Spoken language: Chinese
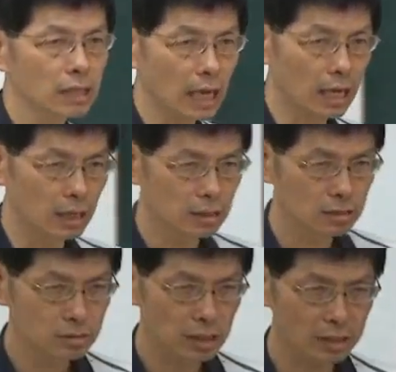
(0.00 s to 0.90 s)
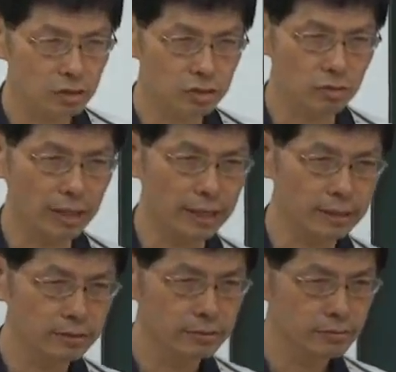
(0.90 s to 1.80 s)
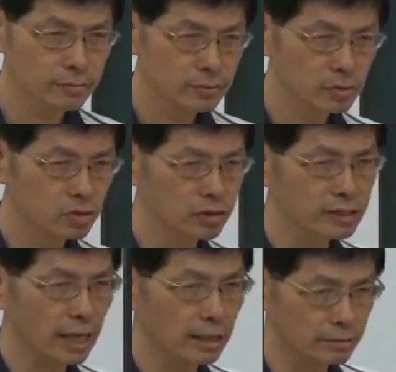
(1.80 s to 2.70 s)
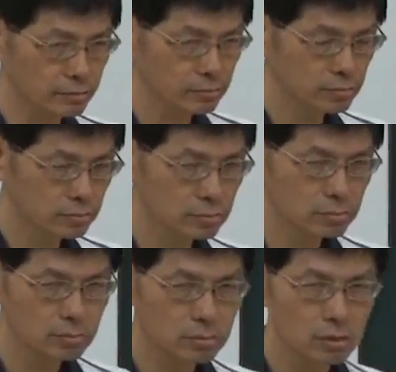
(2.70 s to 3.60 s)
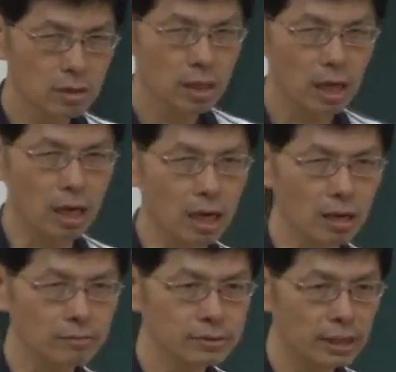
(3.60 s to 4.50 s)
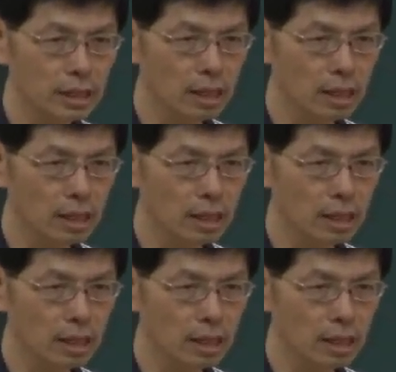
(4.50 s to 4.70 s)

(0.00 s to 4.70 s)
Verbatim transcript: 那它就是会趋向呃这